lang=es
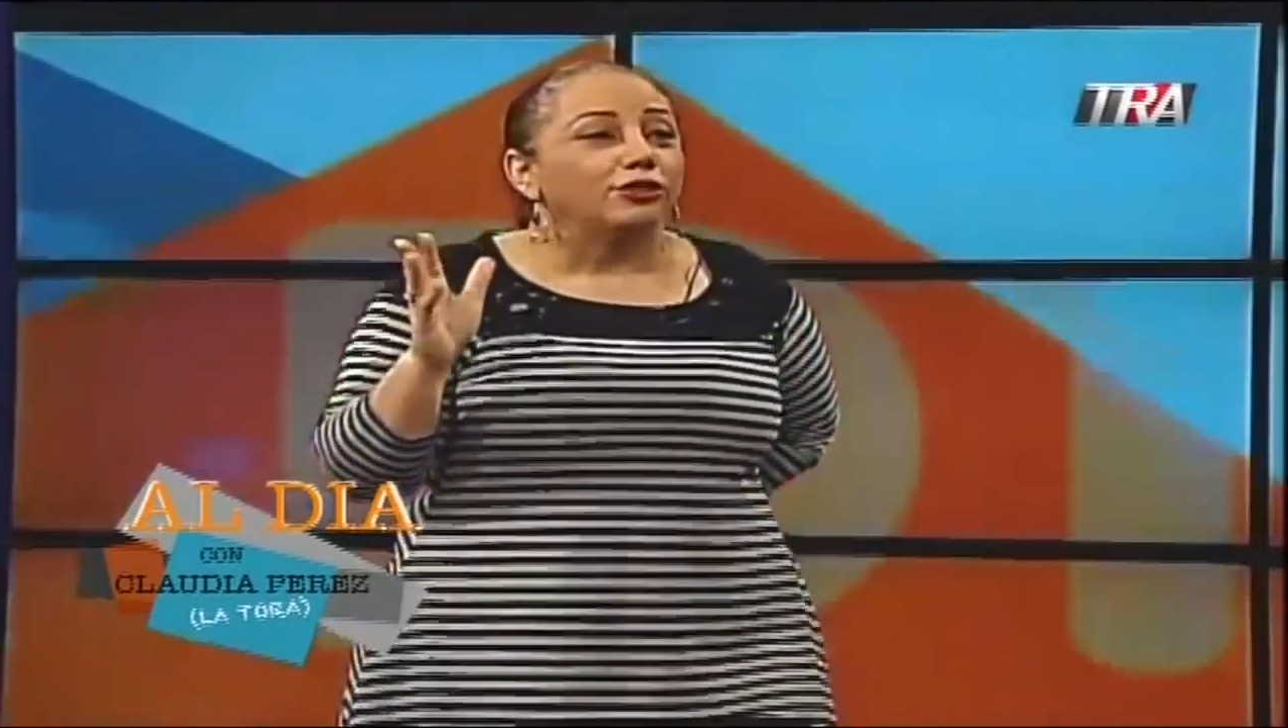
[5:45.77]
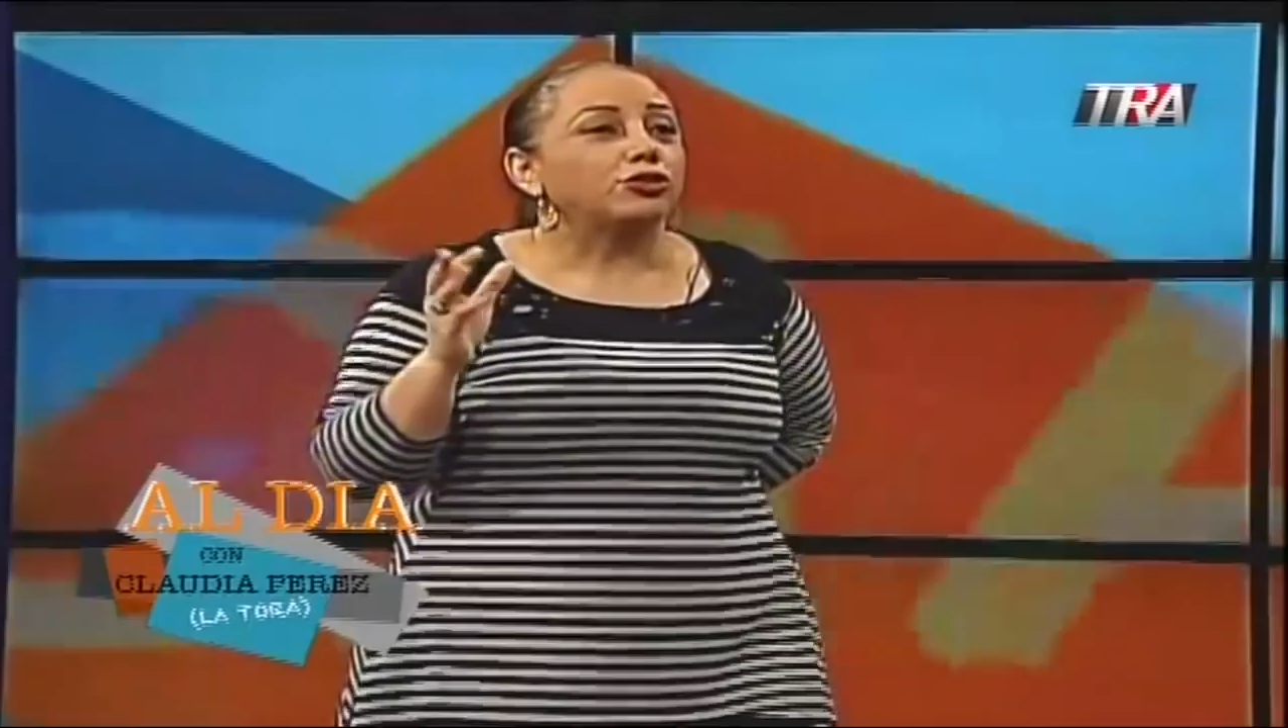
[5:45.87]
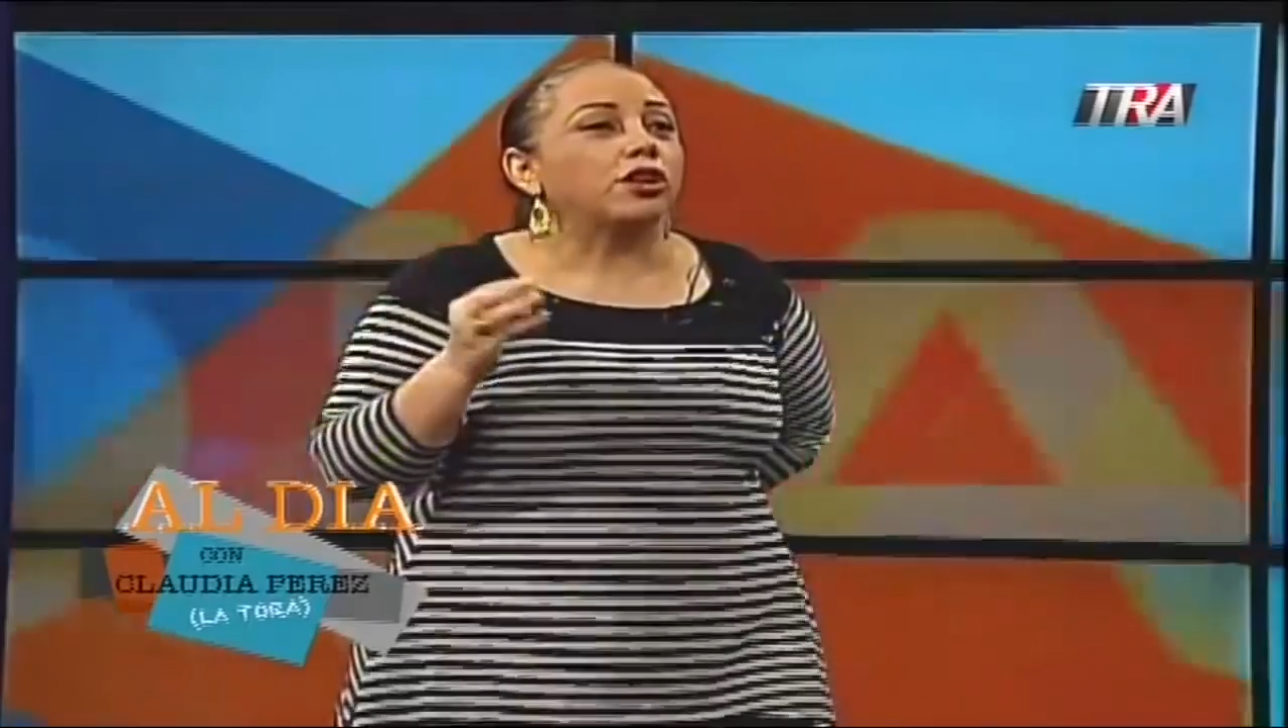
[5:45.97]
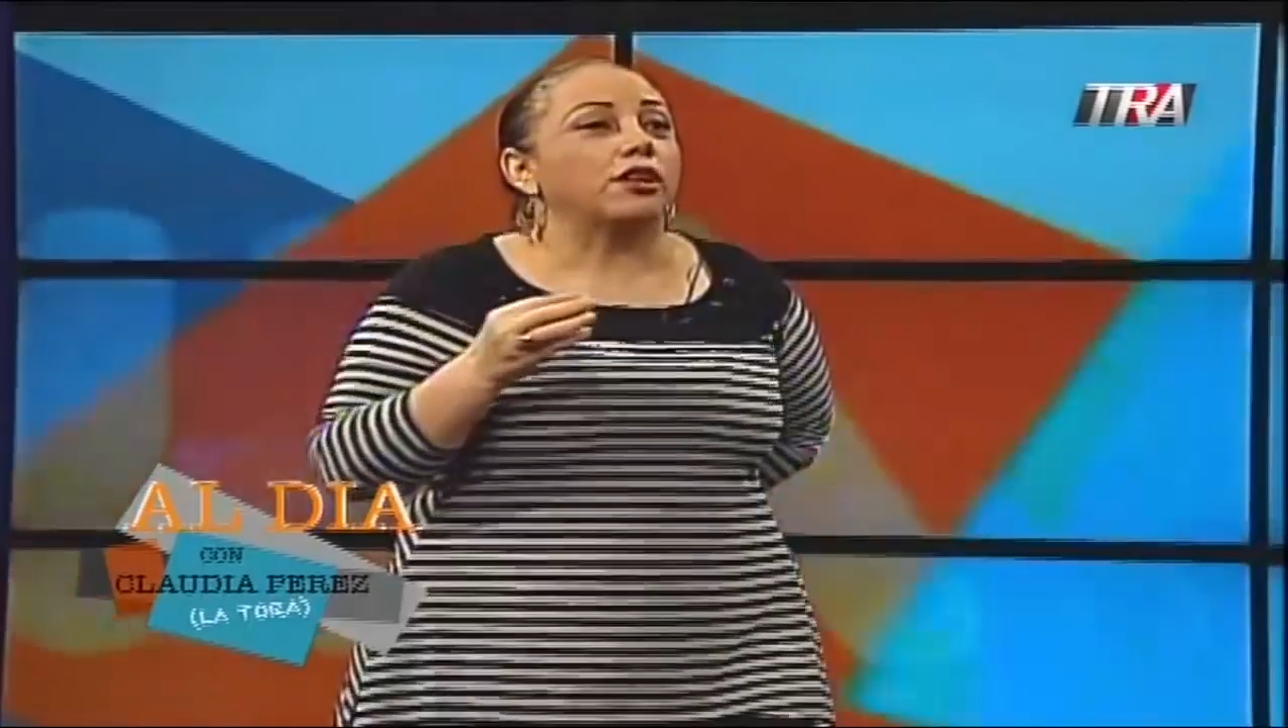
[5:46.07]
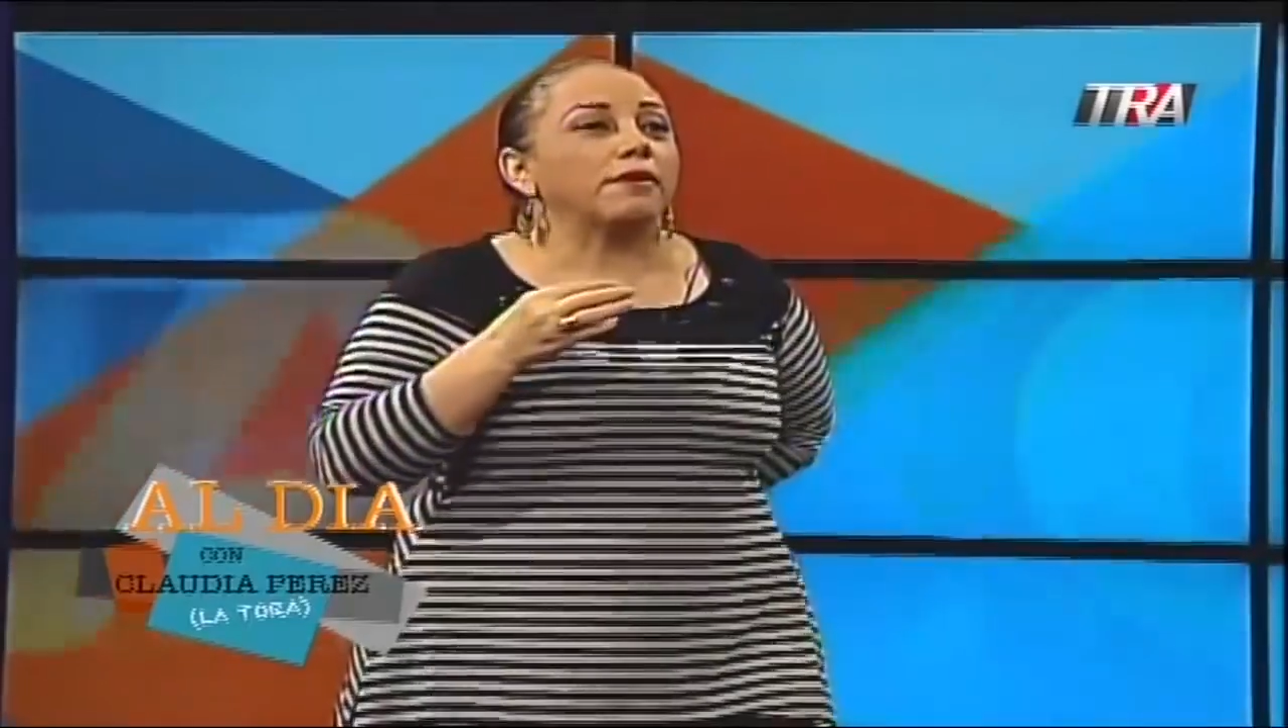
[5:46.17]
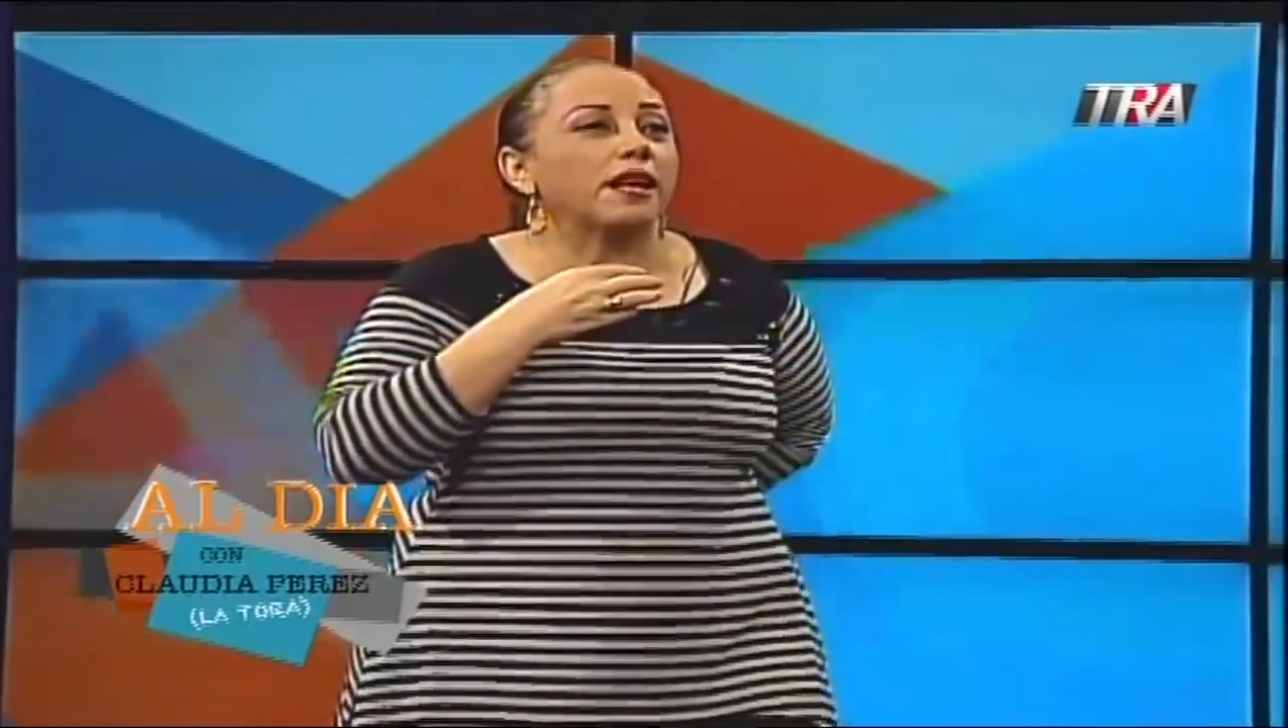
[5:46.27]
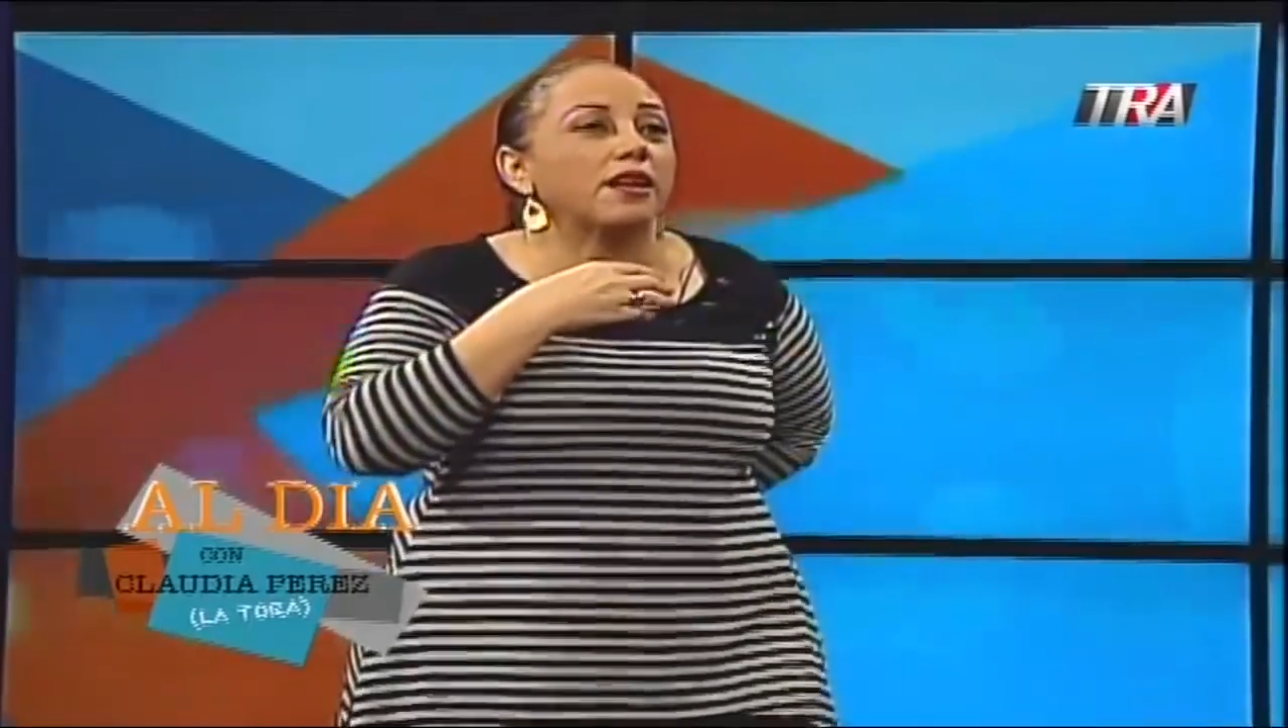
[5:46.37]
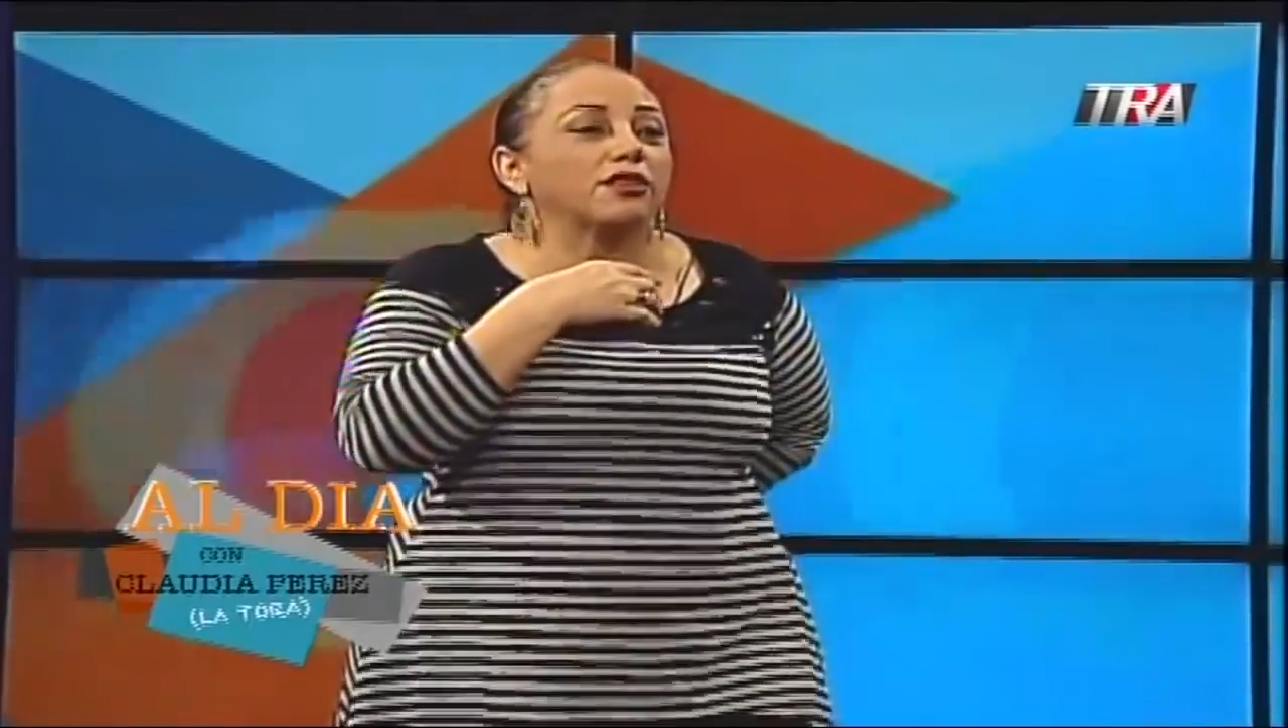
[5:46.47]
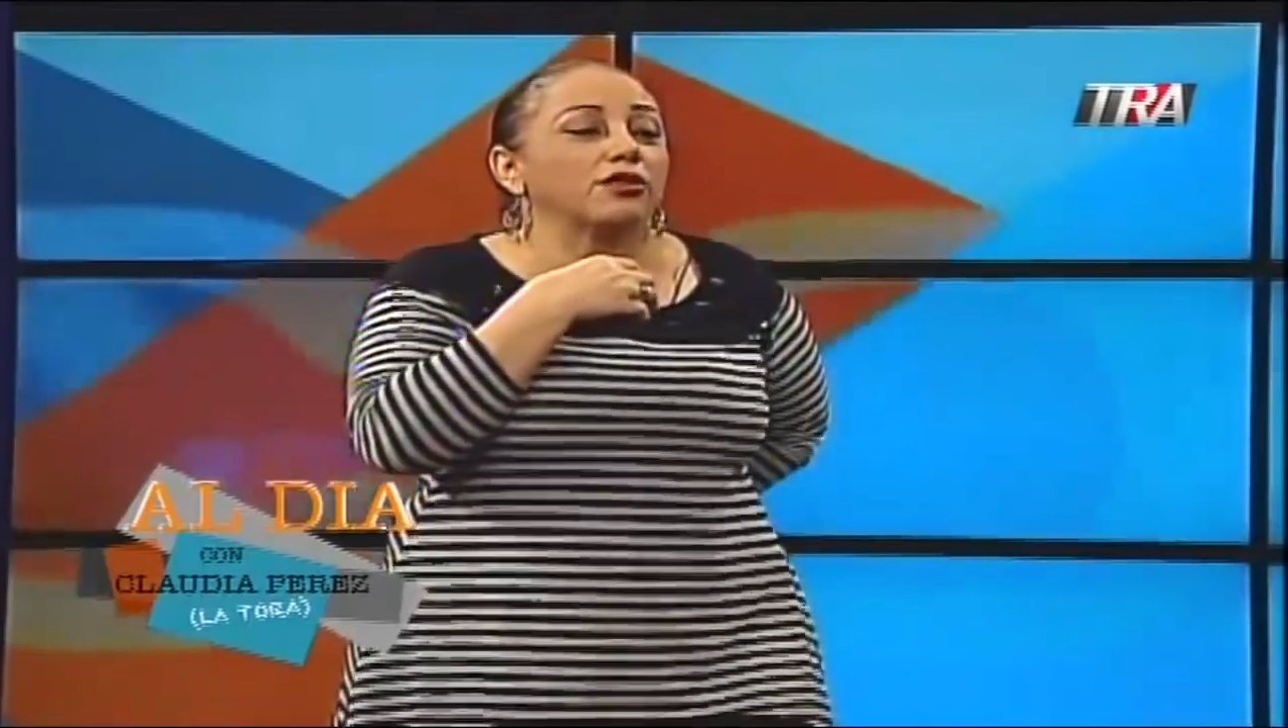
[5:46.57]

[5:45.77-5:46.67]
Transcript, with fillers: Yo debiera,